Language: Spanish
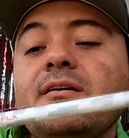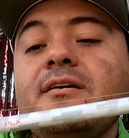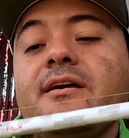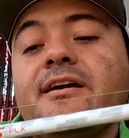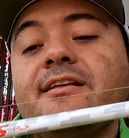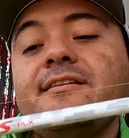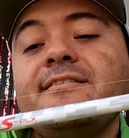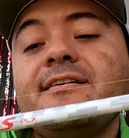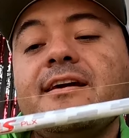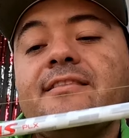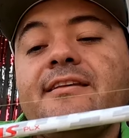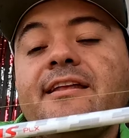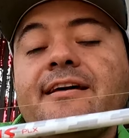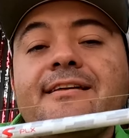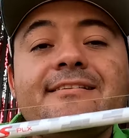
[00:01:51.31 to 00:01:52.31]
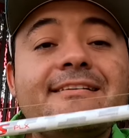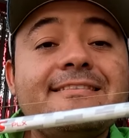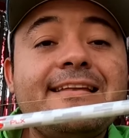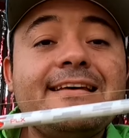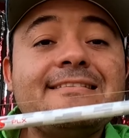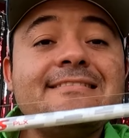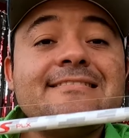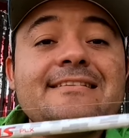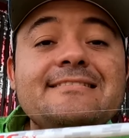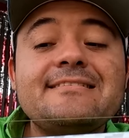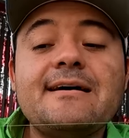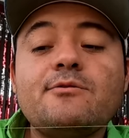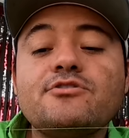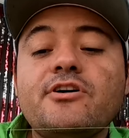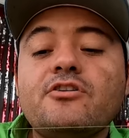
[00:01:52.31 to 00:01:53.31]
Y aquí dice que tira desde 3 16
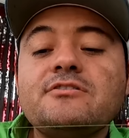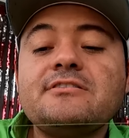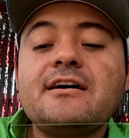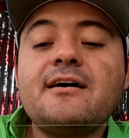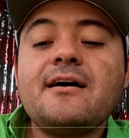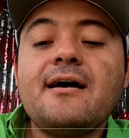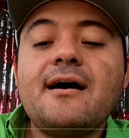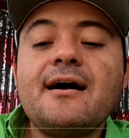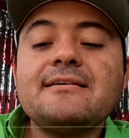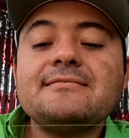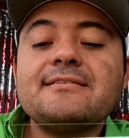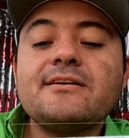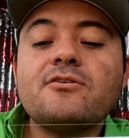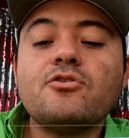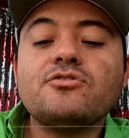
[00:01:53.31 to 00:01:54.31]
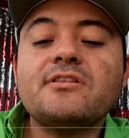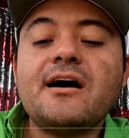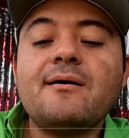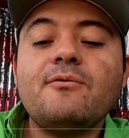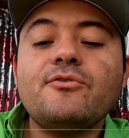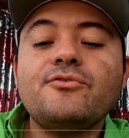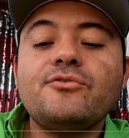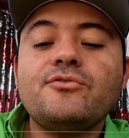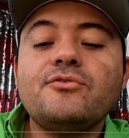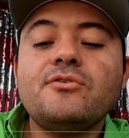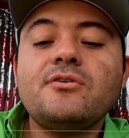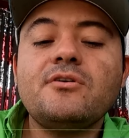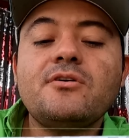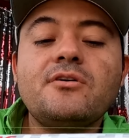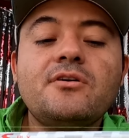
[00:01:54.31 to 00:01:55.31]
de onza a 5 octavos.
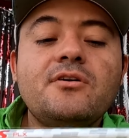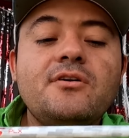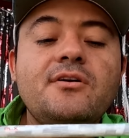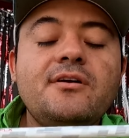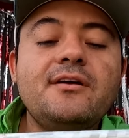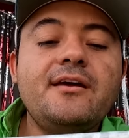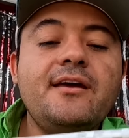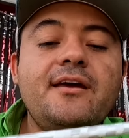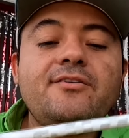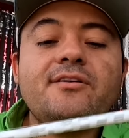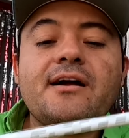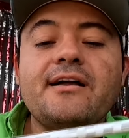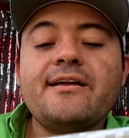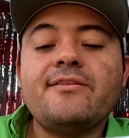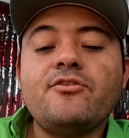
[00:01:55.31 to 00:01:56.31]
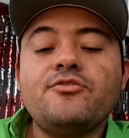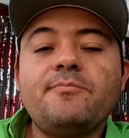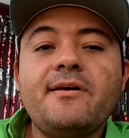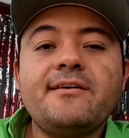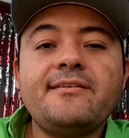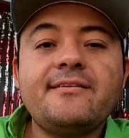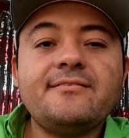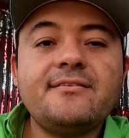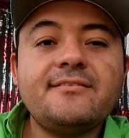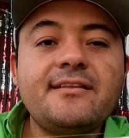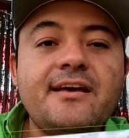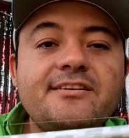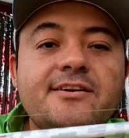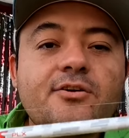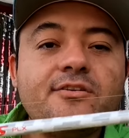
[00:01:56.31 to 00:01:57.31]
Eh, es una caña de dos piezas,
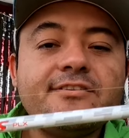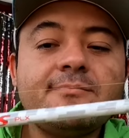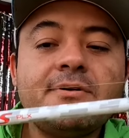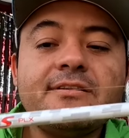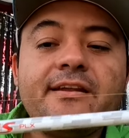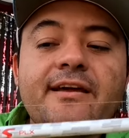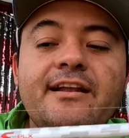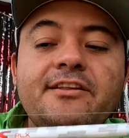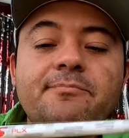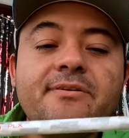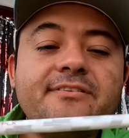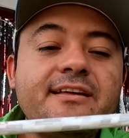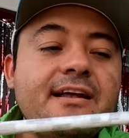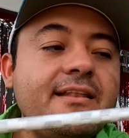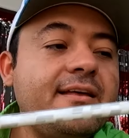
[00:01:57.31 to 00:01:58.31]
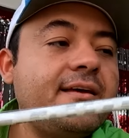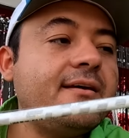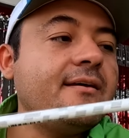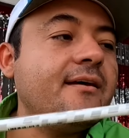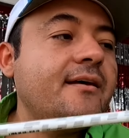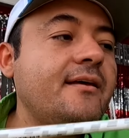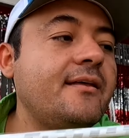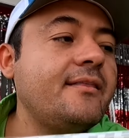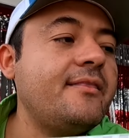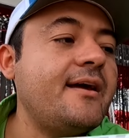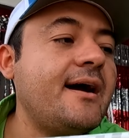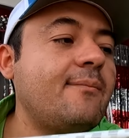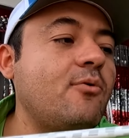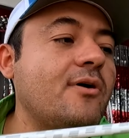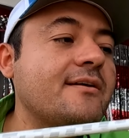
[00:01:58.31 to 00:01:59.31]
está hecha con este material especial de,
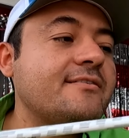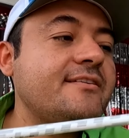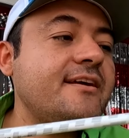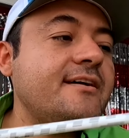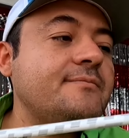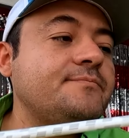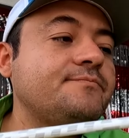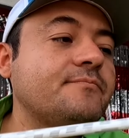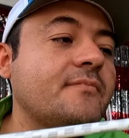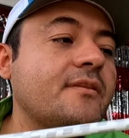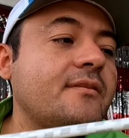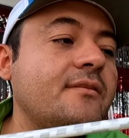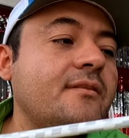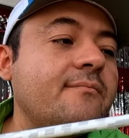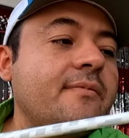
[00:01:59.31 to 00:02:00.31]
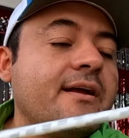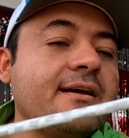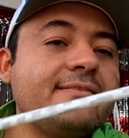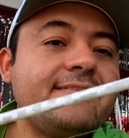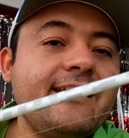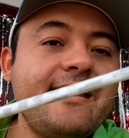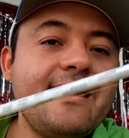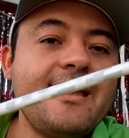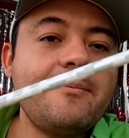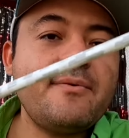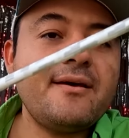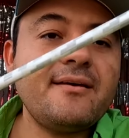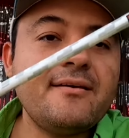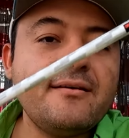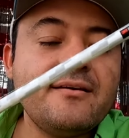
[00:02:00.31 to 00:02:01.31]
de Abu García, marca
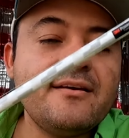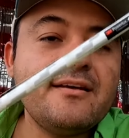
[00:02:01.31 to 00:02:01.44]
3M,